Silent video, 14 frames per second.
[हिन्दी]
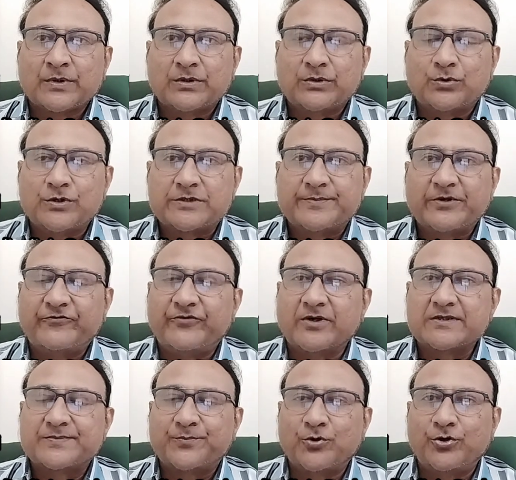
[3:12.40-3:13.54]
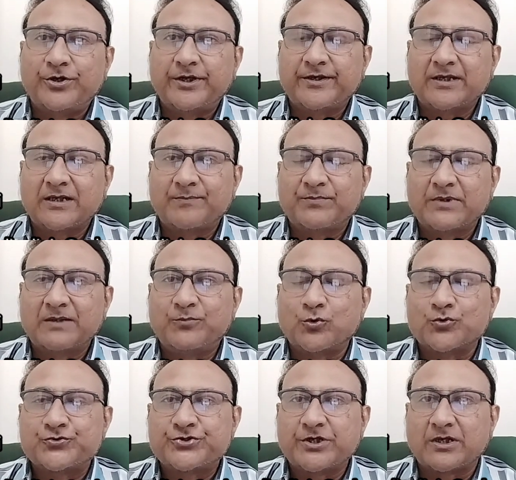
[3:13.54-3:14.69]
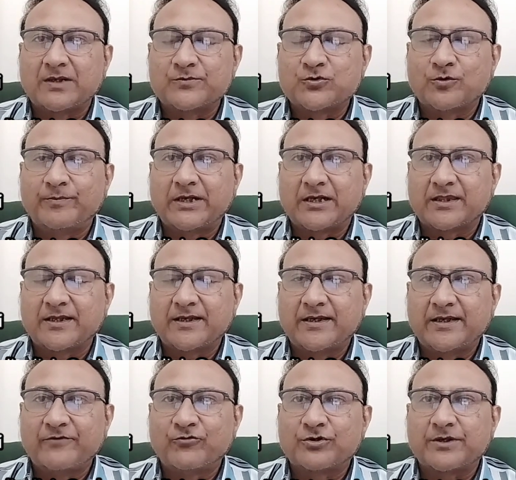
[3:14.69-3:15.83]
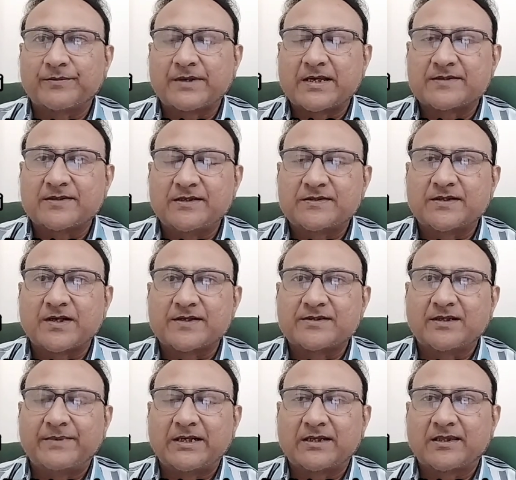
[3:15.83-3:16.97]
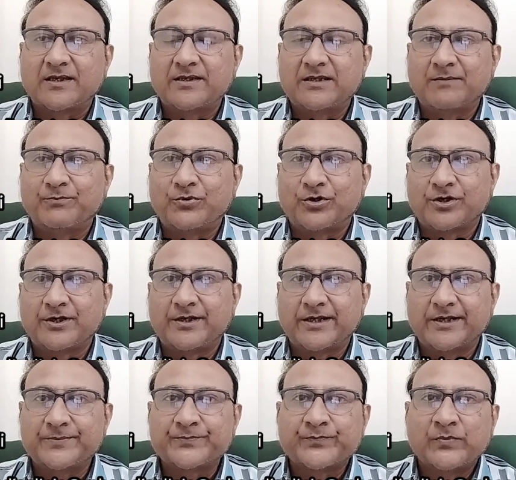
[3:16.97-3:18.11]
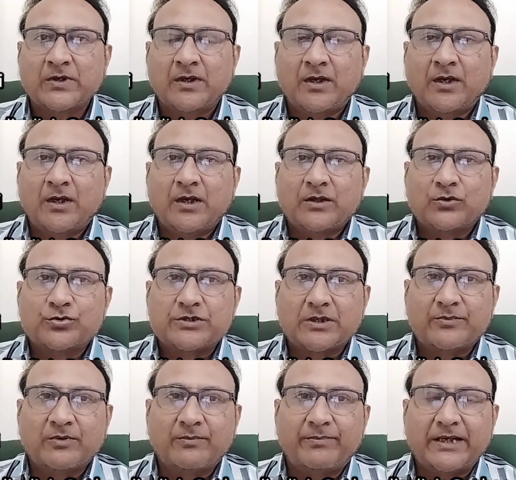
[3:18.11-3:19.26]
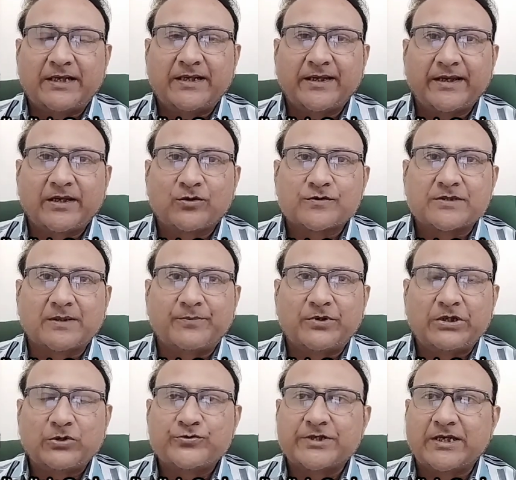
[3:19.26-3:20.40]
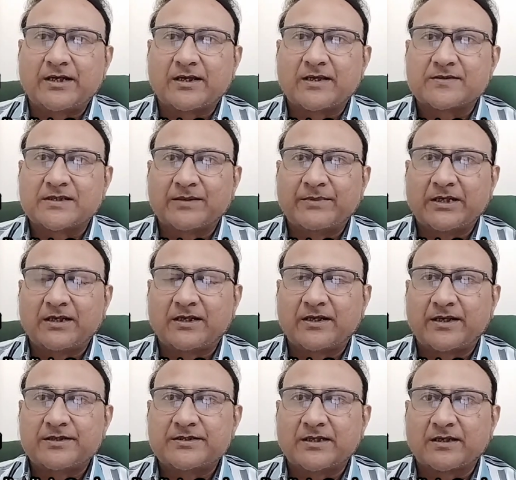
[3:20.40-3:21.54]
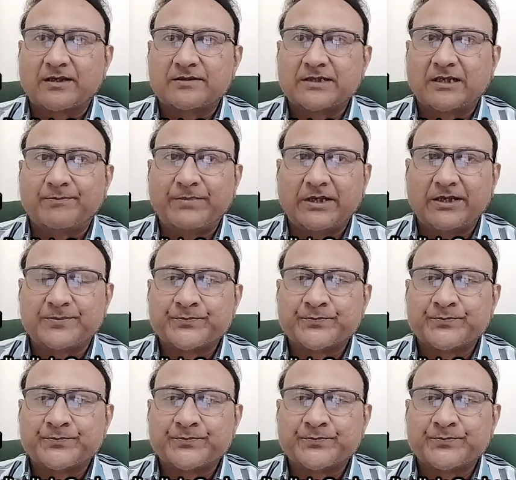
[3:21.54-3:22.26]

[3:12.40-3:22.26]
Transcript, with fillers: तो इसमें फर्स्ट पॉइंट है कि अपना पोस्चर हम जो बैठता है वो कैस किस तरह से बैठता है ये इंपॉर्टेंट है तो जब हम बैठेंगे तो सपोर्टिव चेयर का इस्तेमाल करें जाके जहाँ पे